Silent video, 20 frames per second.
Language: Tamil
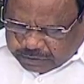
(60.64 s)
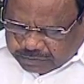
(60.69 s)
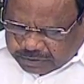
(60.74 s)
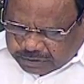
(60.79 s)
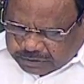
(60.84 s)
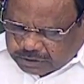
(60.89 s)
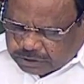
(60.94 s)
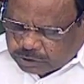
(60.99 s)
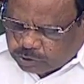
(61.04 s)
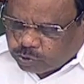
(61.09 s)

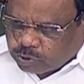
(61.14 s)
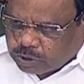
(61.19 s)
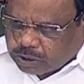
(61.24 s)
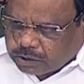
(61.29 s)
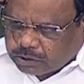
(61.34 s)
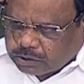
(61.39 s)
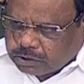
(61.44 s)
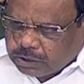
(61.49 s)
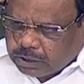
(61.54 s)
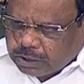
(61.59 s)
நீங்களும்
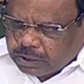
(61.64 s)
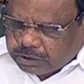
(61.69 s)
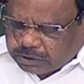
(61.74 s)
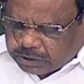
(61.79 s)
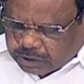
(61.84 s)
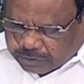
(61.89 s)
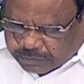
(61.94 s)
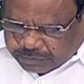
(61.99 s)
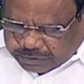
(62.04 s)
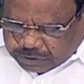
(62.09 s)
தனியாக பேசிக்
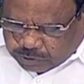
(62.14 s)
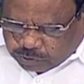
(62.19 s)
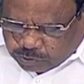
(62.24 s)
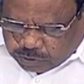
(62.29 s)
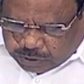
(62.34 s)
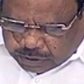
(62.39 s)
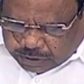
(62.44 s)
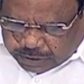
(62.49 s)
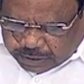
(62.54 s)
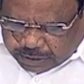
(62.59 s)
கொண்டீர்களா
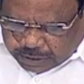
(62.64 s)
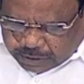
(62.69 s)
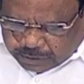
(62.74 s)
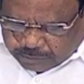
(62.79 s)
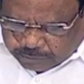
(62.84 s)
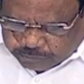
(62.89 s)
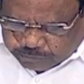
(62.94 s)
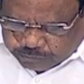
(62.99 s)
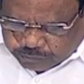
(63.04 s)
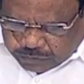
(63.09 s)
என்று
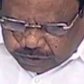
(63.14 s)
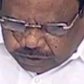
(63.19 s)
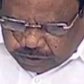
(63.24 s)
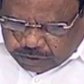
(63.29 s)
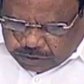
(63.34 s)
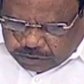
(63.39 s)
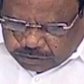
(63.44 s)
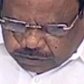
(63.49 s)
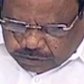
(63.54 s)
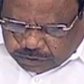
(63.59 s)
கேட்டார்
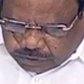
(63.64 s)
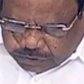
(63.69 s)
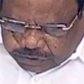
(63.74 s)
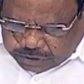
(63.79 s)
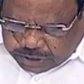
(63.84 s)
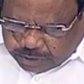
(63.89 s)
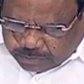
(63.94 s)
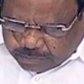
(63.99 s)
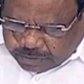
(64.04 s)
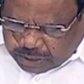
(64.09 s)

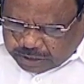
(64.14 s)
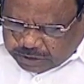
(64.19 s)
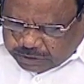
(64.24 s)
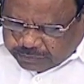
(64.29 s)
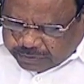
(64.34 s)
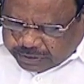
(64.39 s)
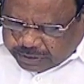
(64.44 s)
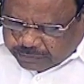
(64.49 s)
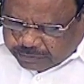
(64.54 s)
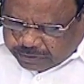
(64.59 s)
சபாநாயகர்
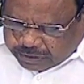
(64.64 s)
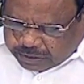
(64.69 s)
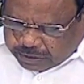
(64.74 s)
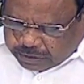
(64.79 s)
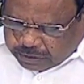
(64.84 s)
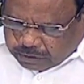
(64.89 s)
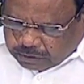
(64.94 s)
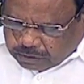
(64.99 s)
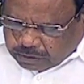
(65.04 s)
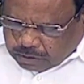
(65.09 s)
யாரை குறிப்பிட்டு
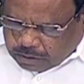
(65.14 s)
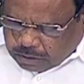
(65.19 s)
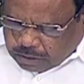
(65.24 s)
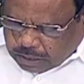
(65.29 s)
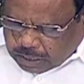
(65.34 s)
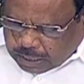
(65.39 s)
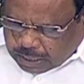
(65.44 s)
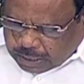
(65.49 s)
கேட்டார் என்பது